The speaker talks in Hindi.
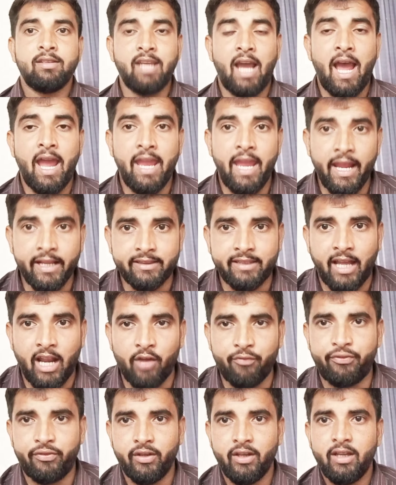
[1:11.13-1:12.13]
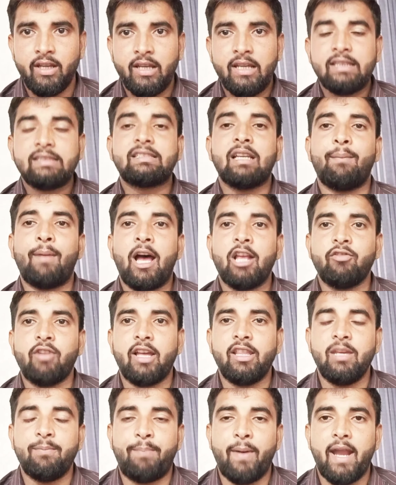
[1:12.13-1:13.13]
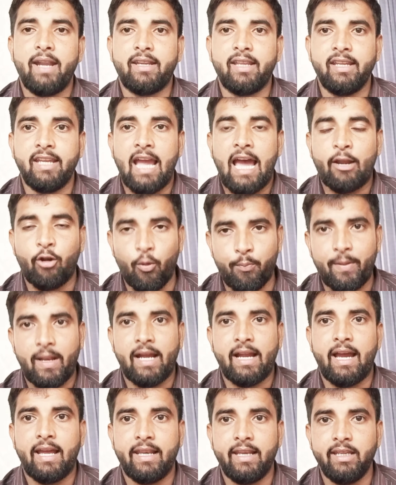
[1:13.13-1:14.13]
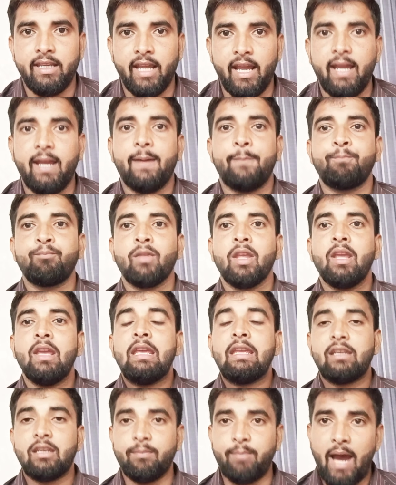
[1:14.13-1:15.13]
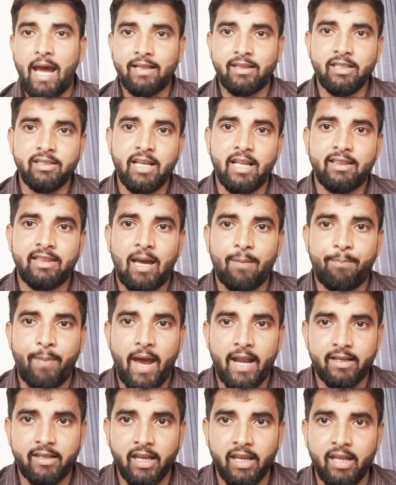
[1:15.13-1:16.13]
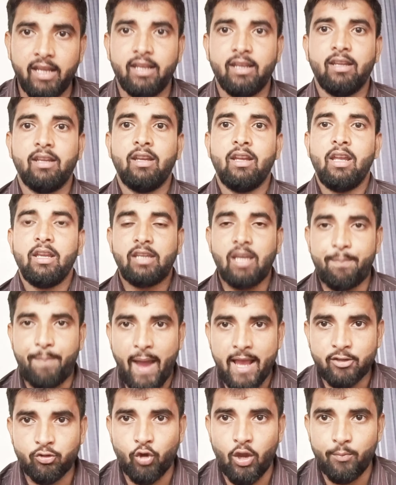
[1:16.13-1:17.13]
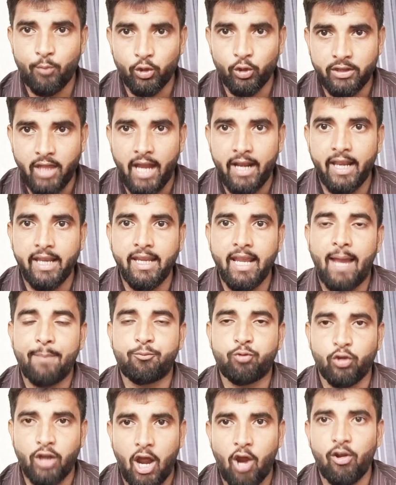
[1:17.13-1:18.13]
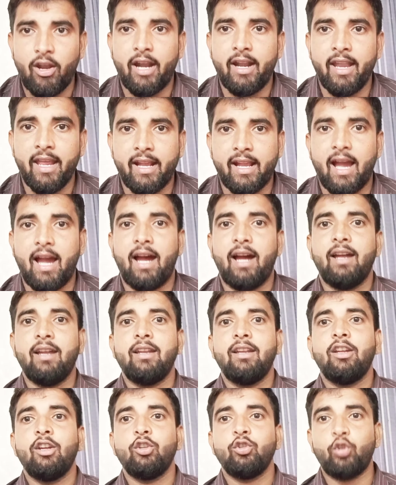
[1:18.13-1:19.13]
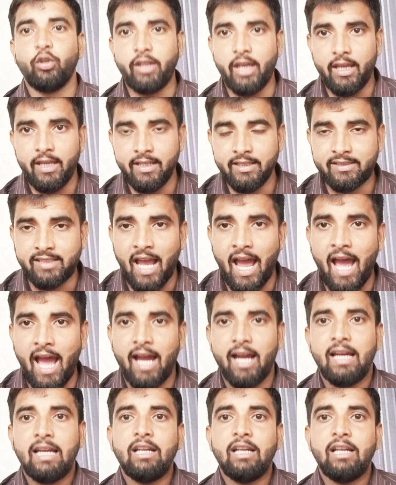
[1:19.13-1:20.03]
जहां एक तरफ समाजवादी पार्टी आरोप लगा रही है कि भारतीय जनता पार्टी के पास कोई मुद्दा नहीं है आप चुनाव लड़ने का तो ये हिंसा